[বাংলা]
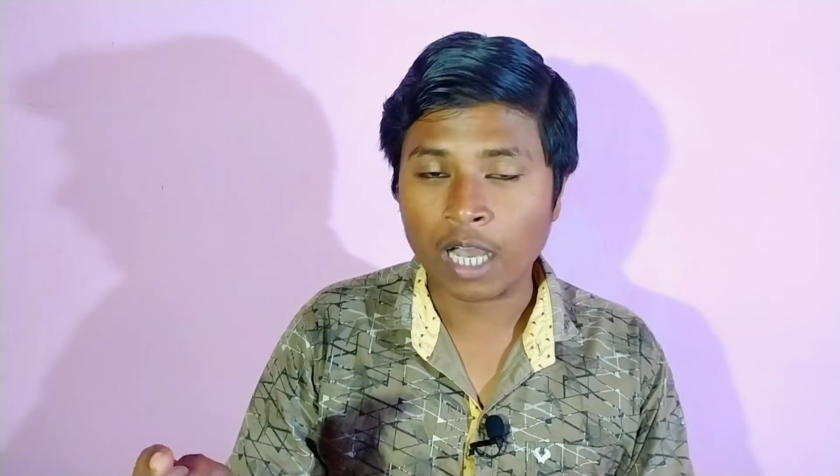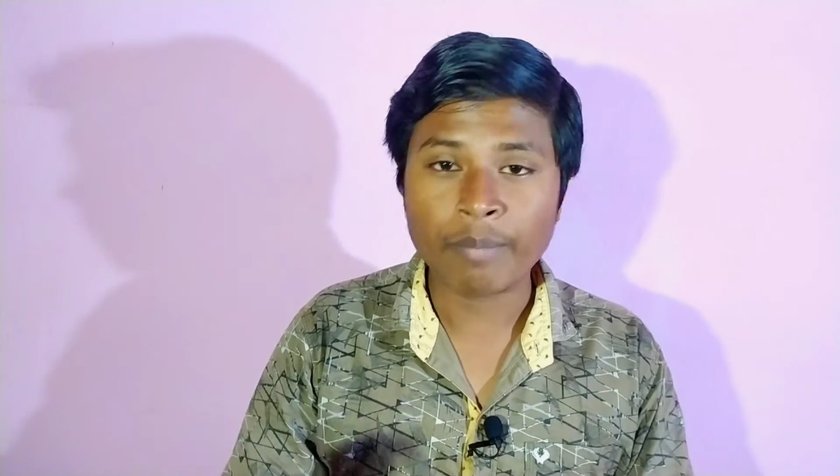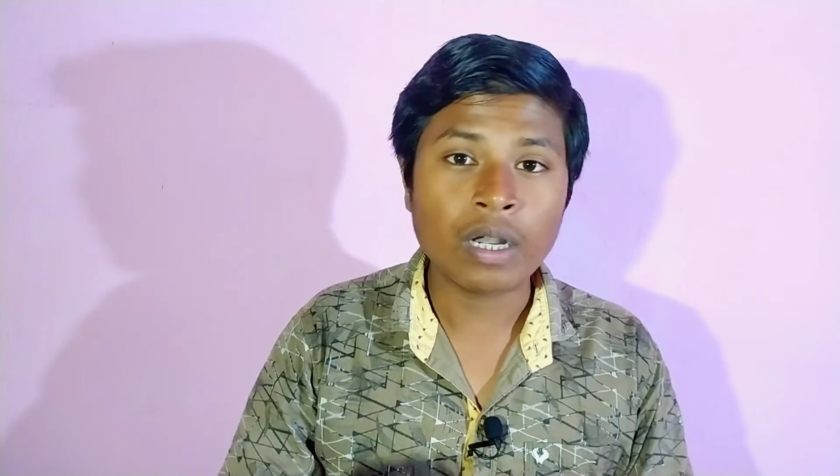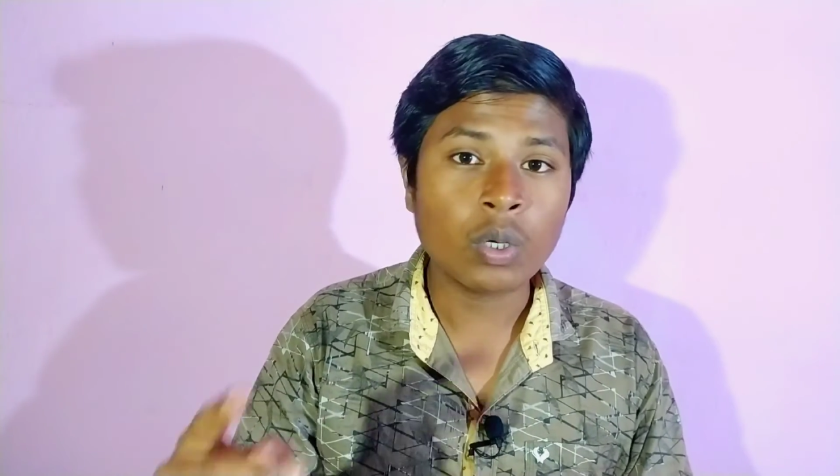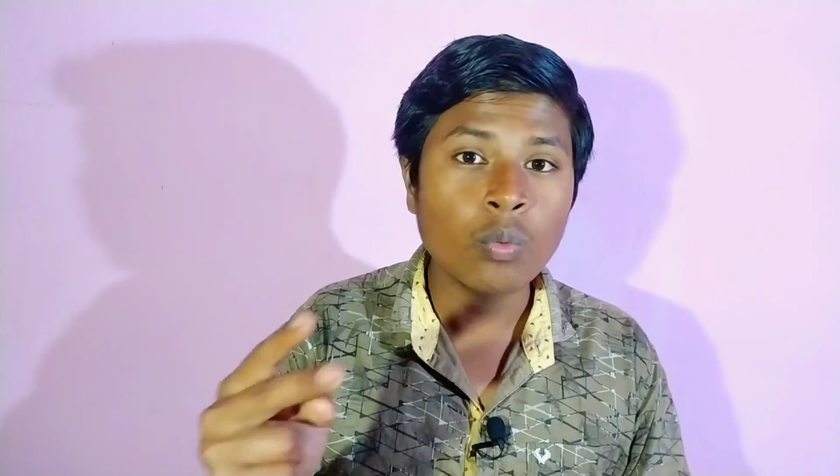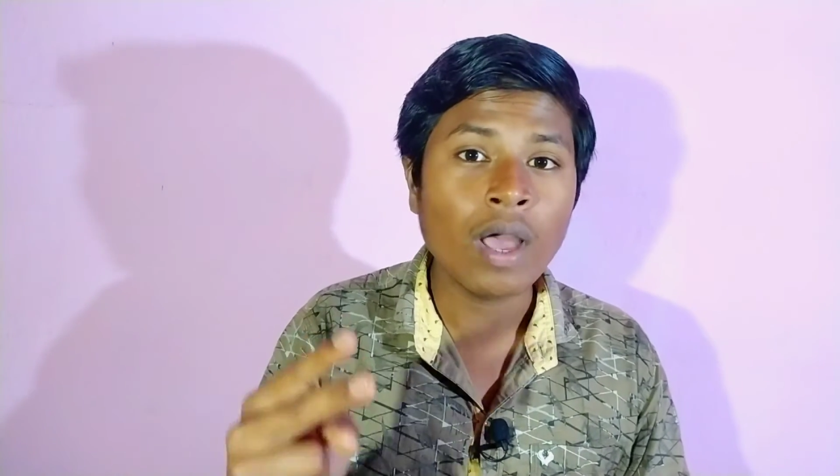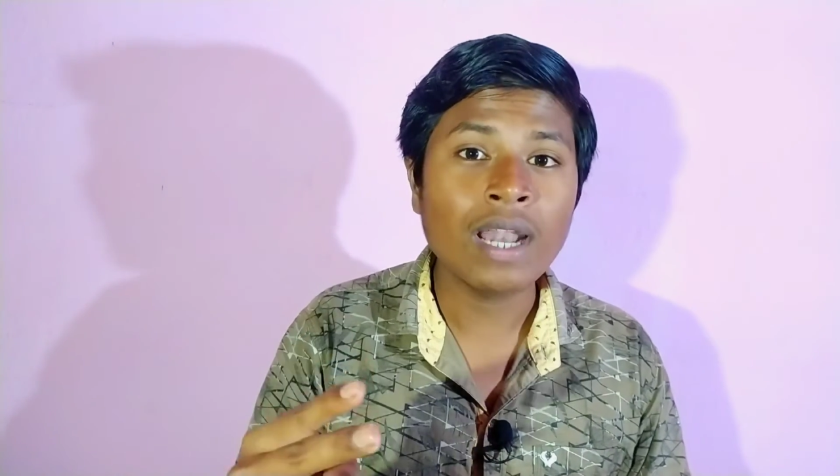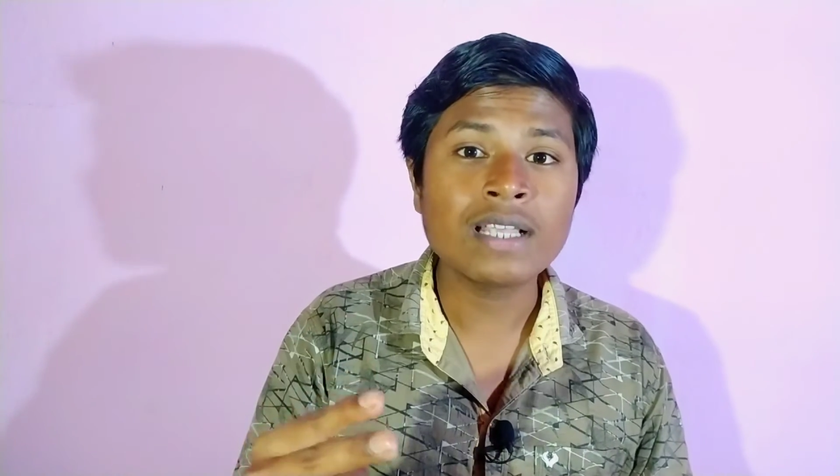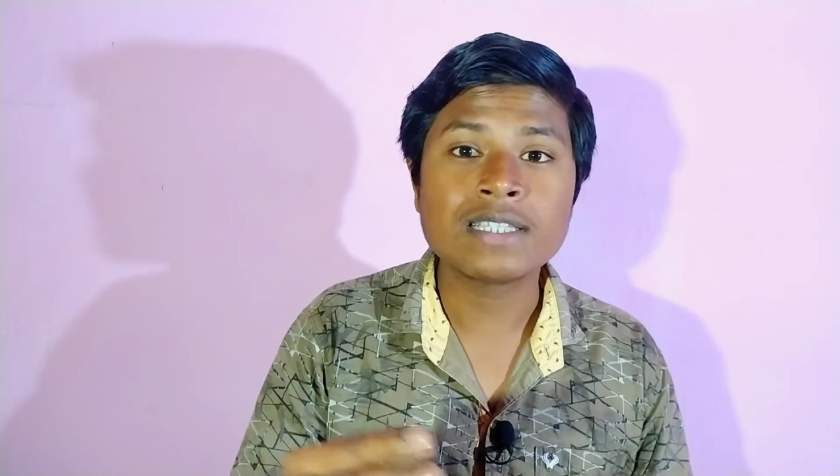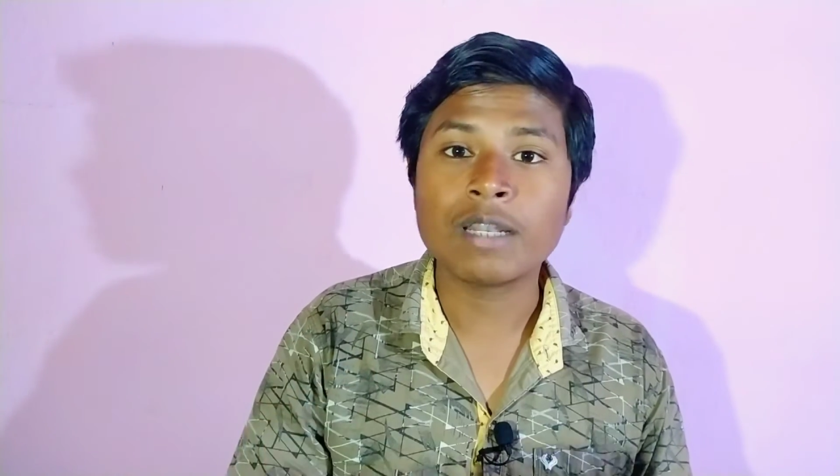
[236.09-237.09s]
থাকবে
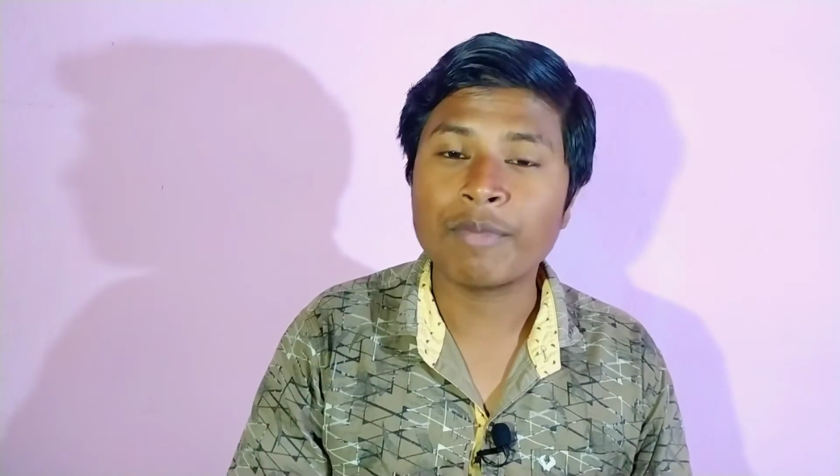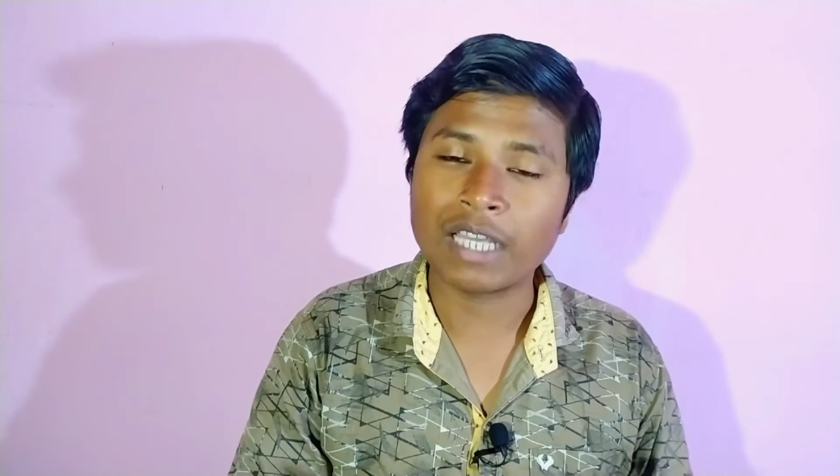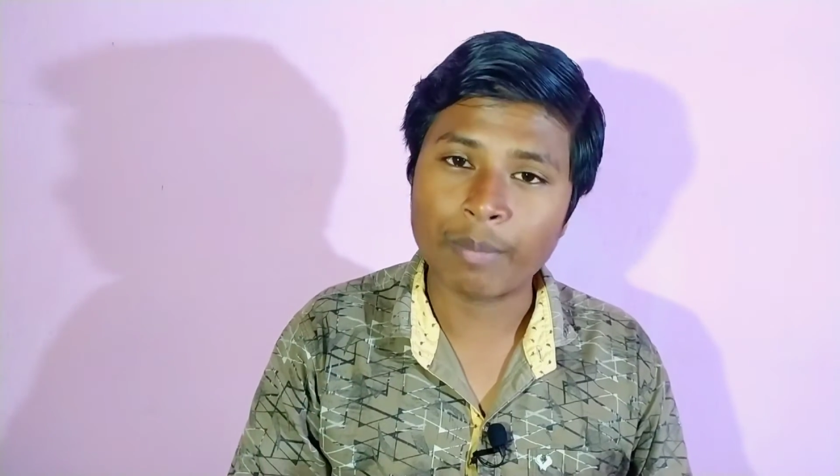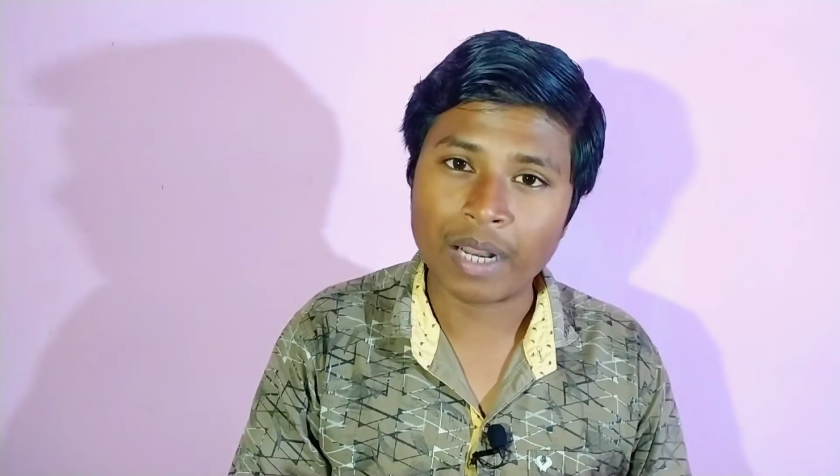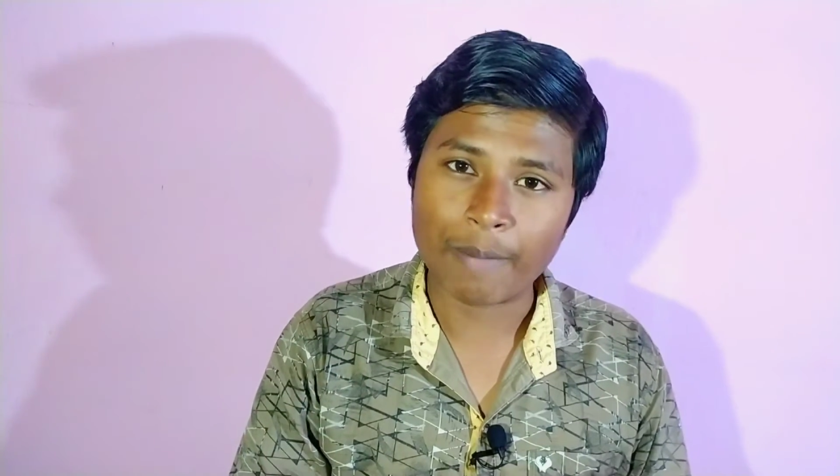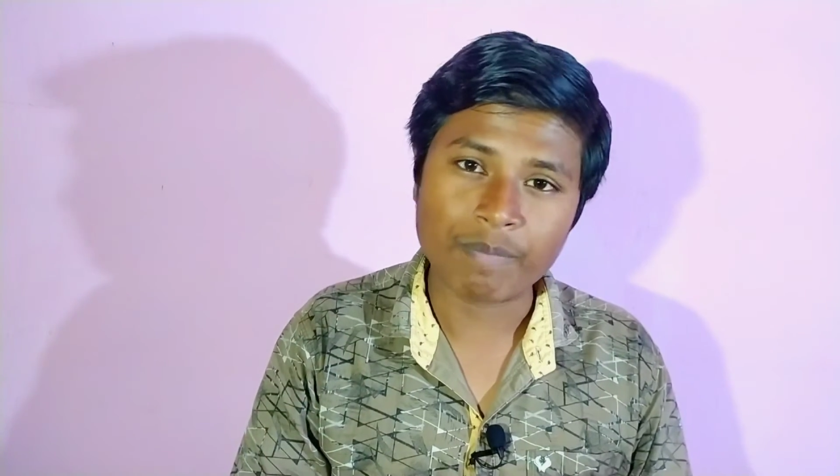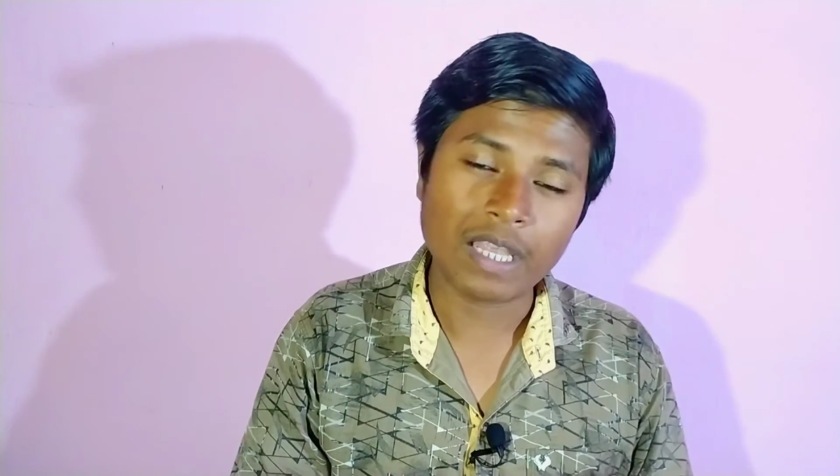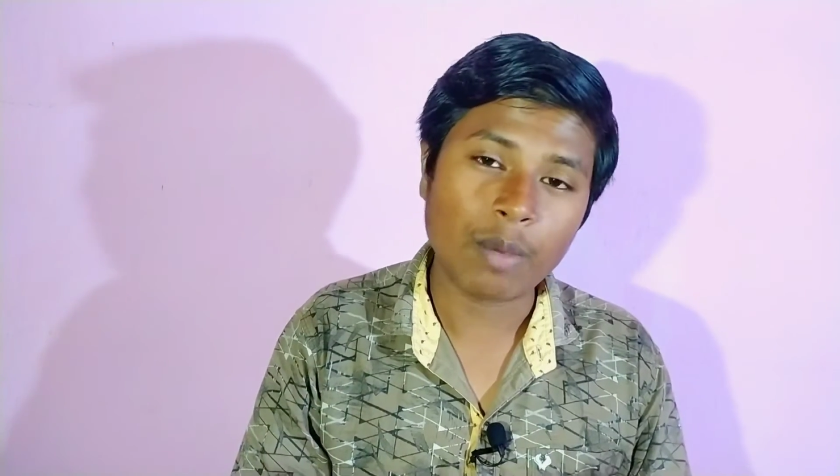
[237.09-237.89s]
ডুয়াল সেলফি ক্যামেরা